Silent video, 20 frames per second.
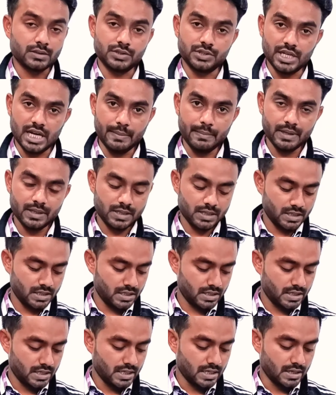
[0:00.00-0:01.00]
जयमिति
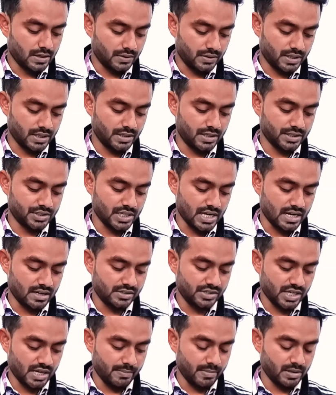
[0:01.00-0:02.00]

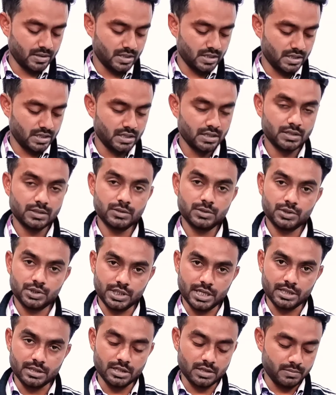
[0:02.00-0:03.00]
निर्देशांक जयमिति
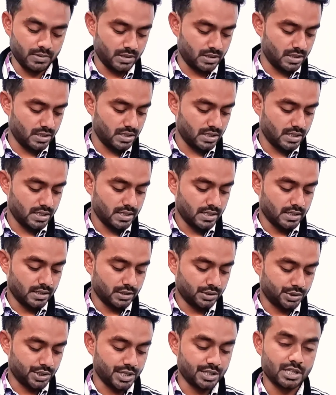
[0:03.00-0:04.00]
क्षेत्रमिति
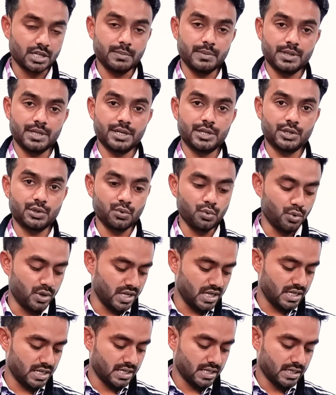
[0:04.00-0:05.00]
क्षेत्रमिति टू
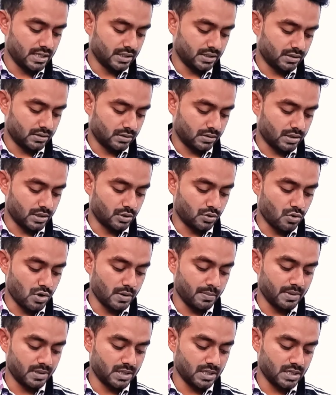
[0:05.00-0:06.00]
डी
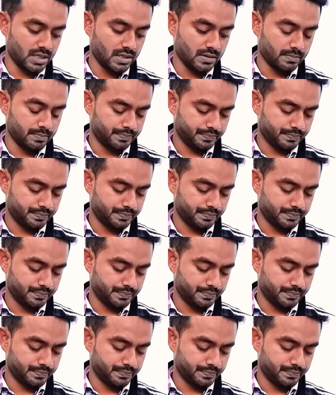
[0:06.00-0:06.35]
त्रिकोणमिति